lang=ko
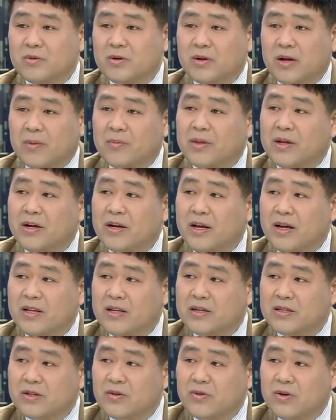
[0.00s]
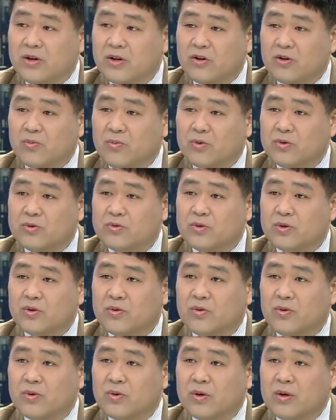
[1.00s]
뭐 감당을 해야 될 상황이라고 볼 수
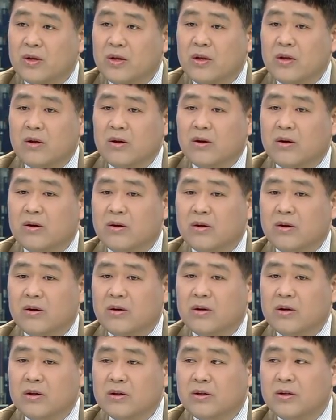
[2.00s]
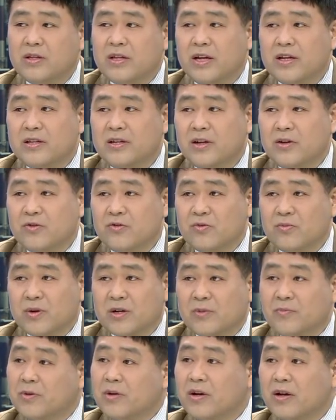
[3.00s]
있고 어 그렇다 하더라도 뭐
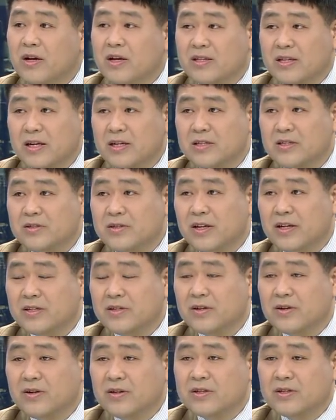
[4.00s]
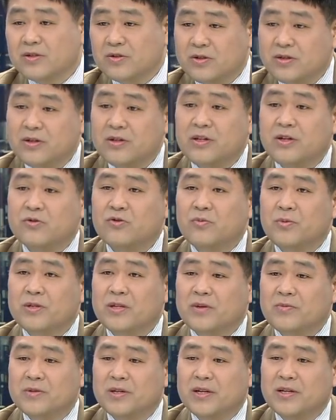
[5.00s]
급격하게 상승을 해서 이제 그러니까
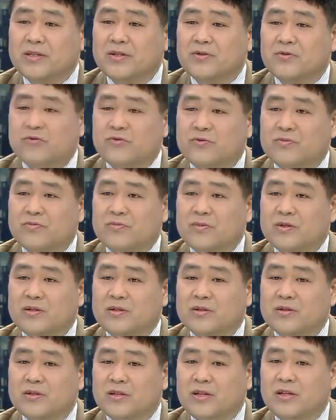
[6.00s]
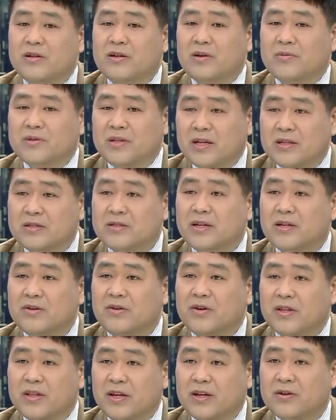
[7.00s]
소비자 입장에서는 좀 그런 기름값이 상승하는
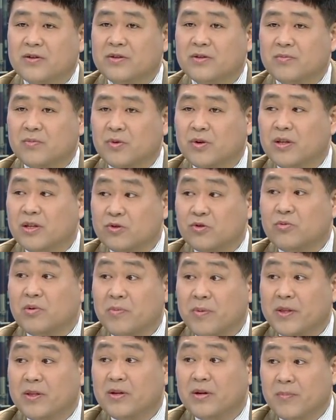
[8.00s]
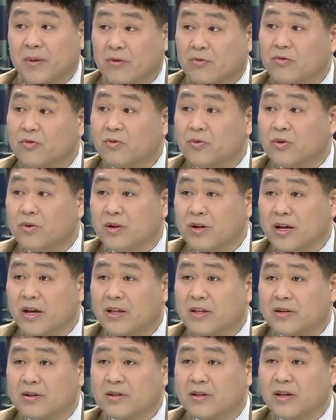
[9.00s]
것에 대한 어떤 본인의 소비 패턴을 바꾸는 노력은 해야
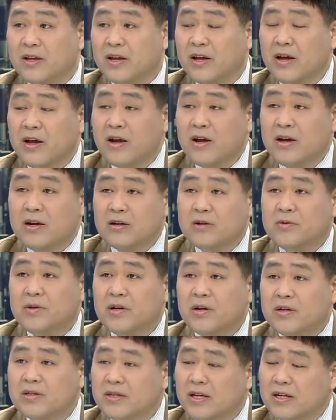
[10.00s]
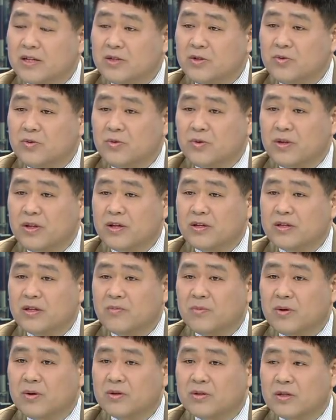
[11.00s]
되는데 급격한 상승으로 인해서
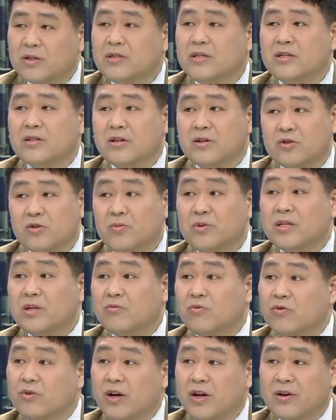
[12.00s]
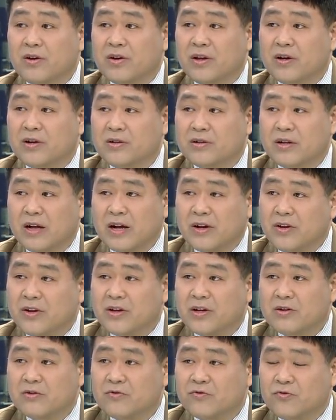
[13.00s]
뭐 전체적인 소비자 물가에 영향을
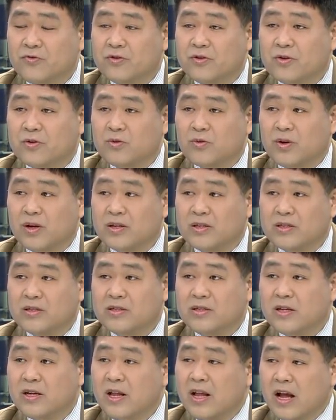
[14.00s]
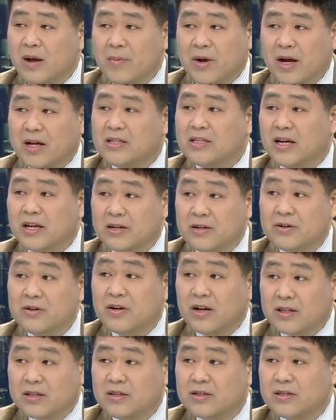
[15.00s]
악영향을 주는 정도까지는 아마 가지 않을 것
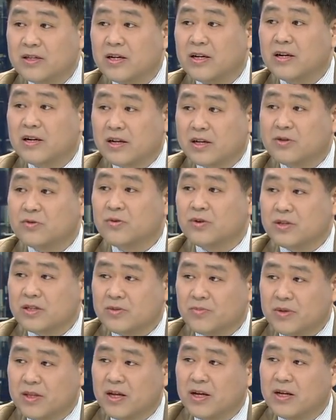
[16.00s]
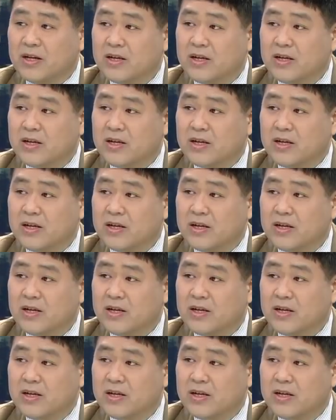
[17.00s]
같은 생각을 가지고 음, 있습니다.